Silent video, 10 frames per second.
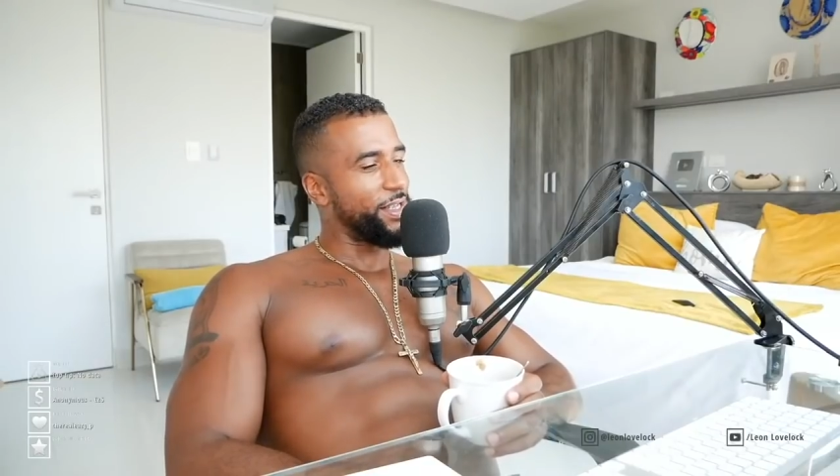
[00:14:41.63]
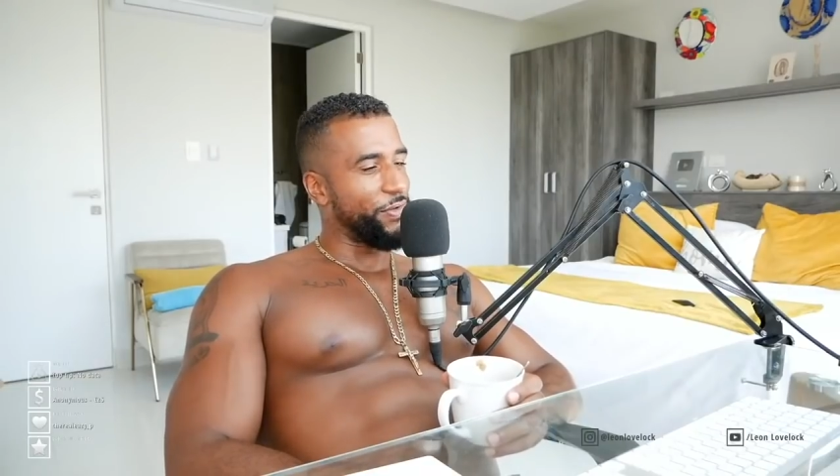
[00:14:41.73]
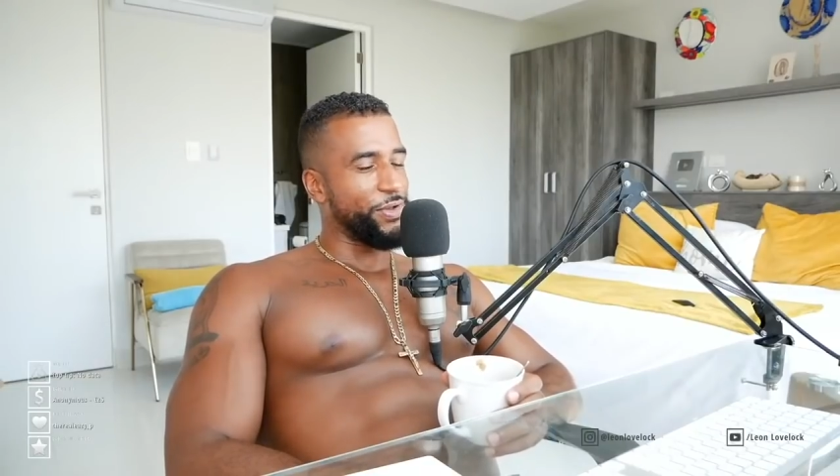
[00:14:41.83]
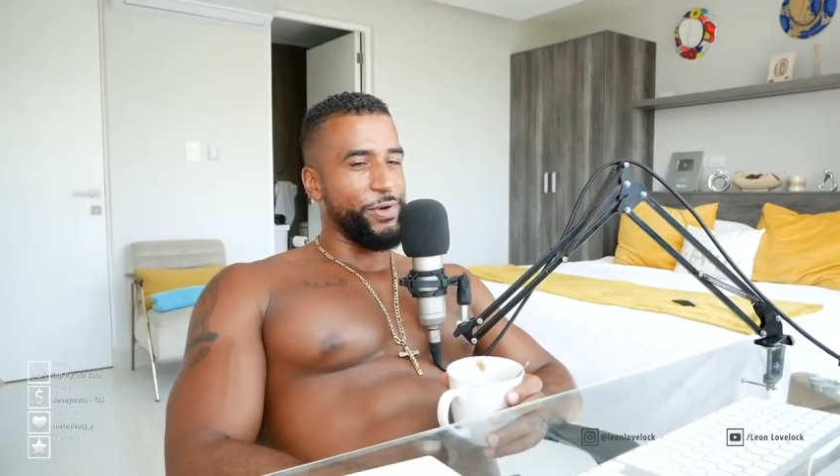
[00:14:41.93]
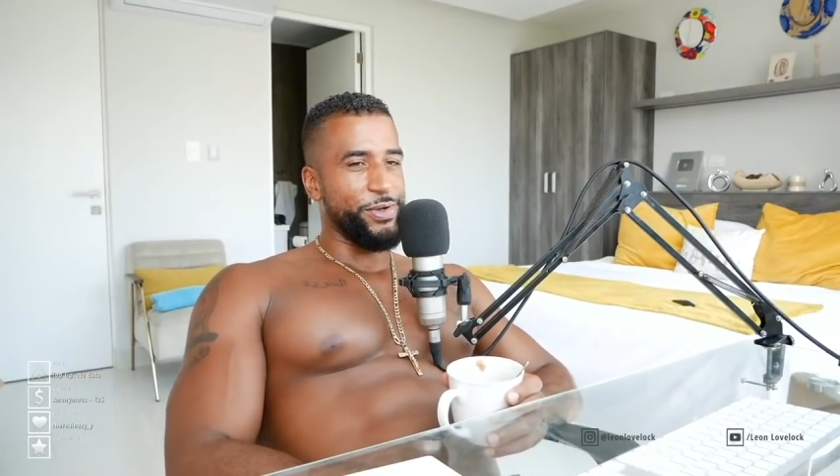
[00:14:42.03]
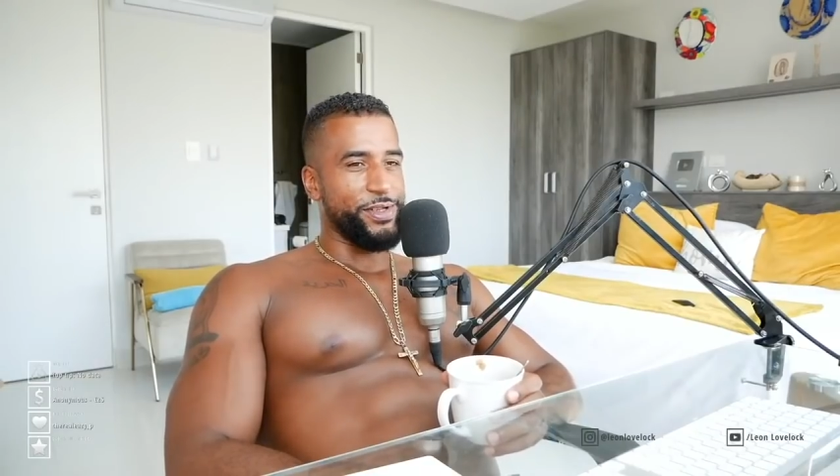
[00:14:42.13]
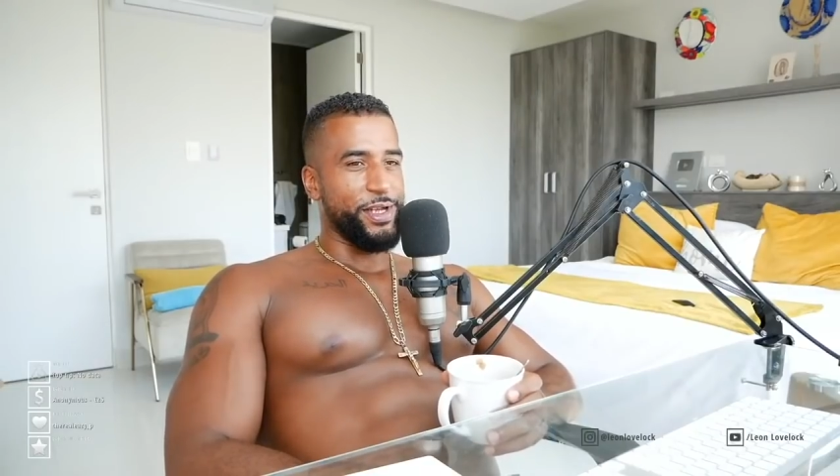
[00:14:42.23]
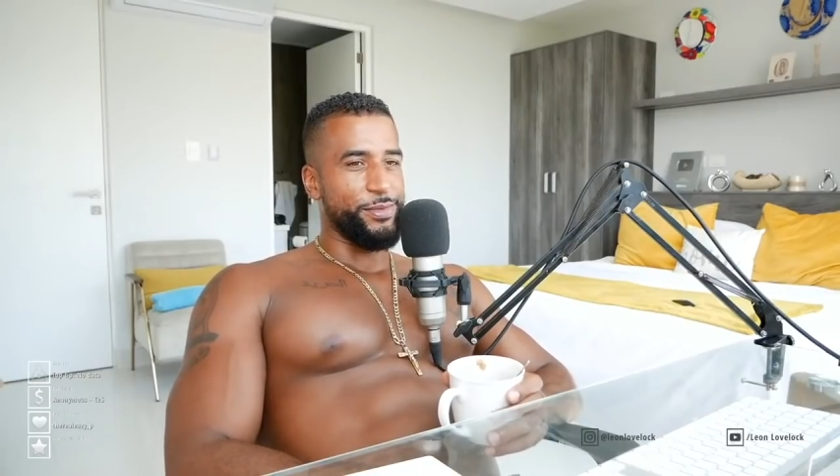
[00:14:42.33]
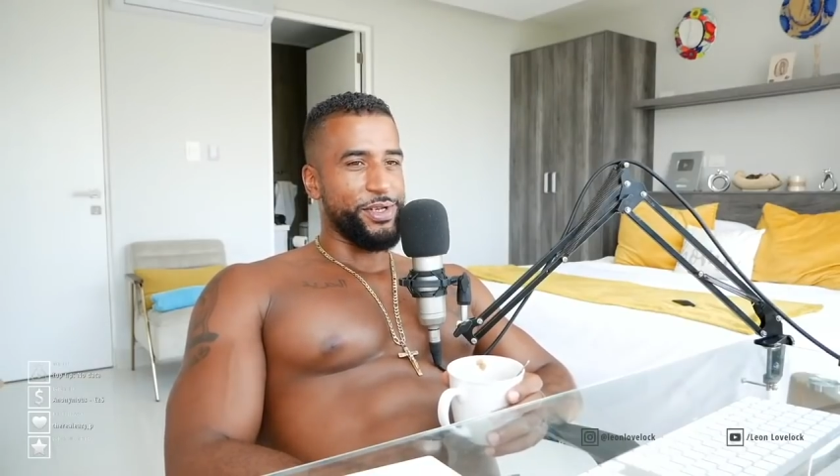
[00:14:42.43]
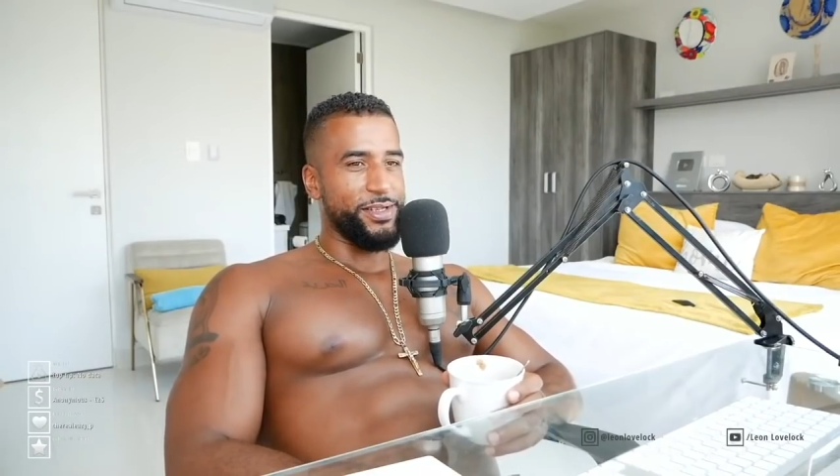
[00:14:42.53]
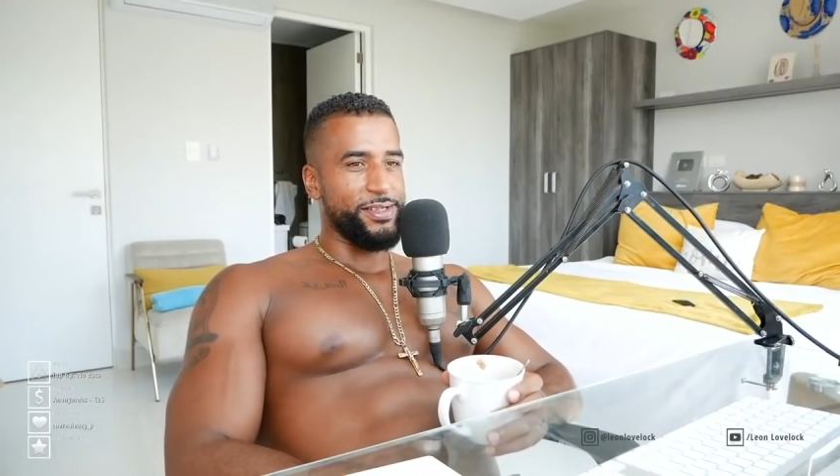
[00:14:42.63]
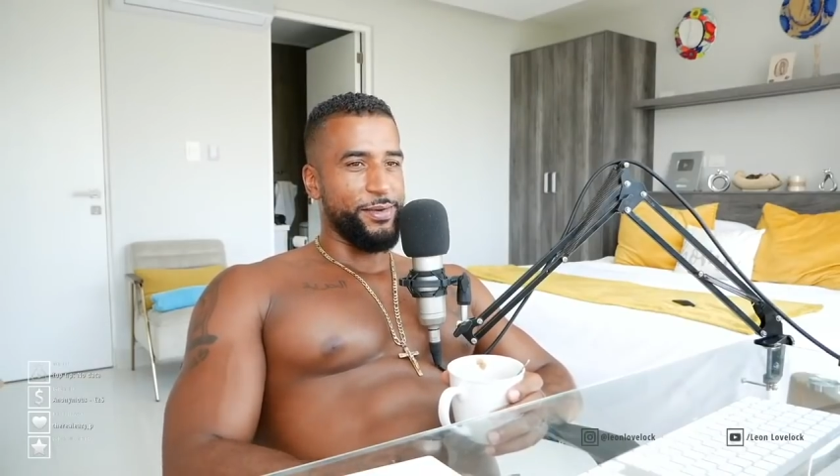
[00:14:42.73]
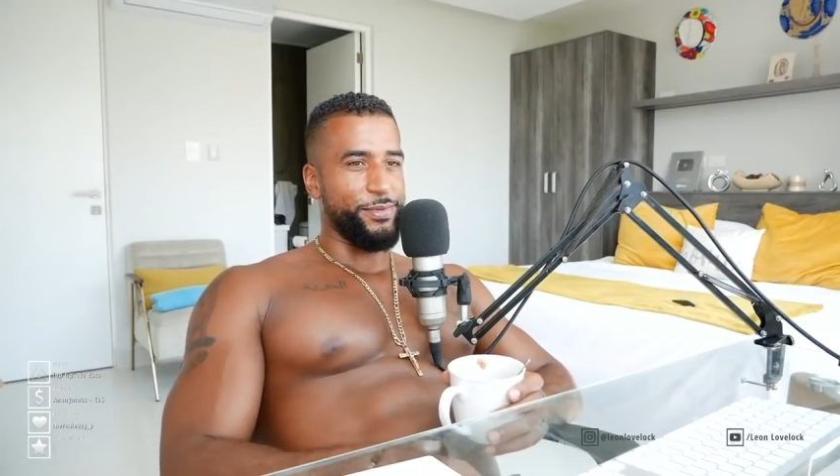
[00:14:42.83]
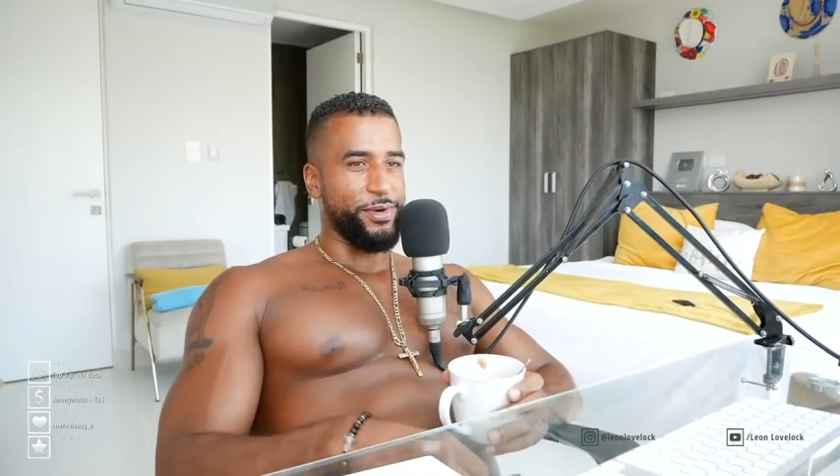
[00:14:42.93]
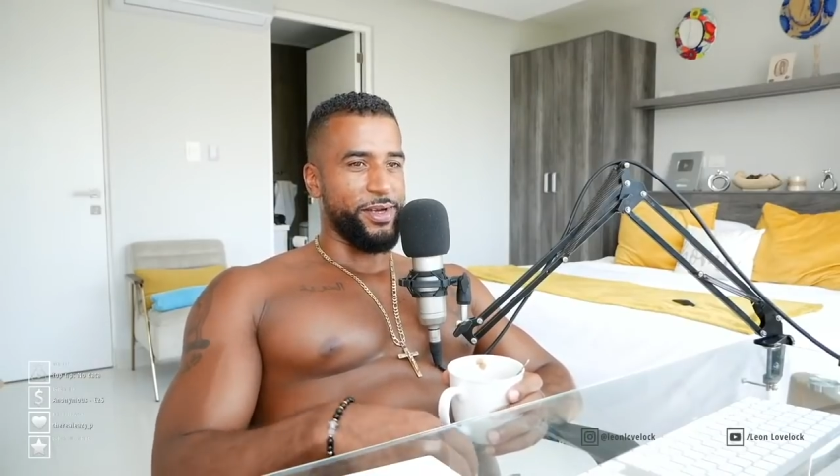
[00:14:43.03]
dann wird er heute da am Start
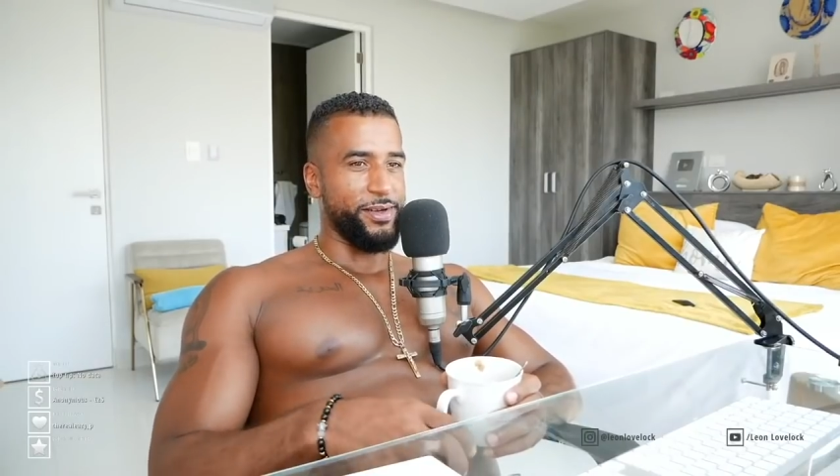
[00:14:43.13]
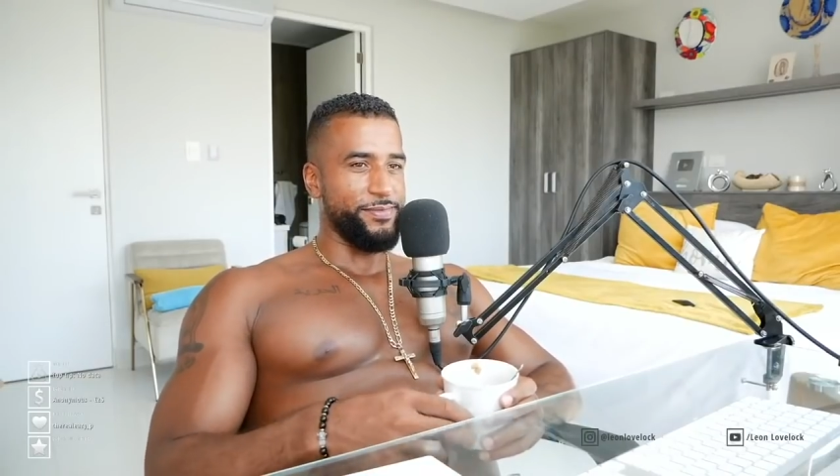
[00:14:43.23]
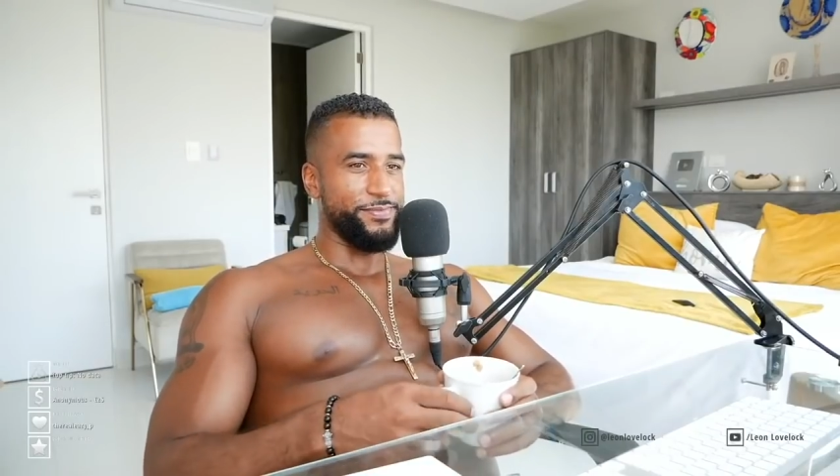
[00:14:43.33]
sein, Bruder.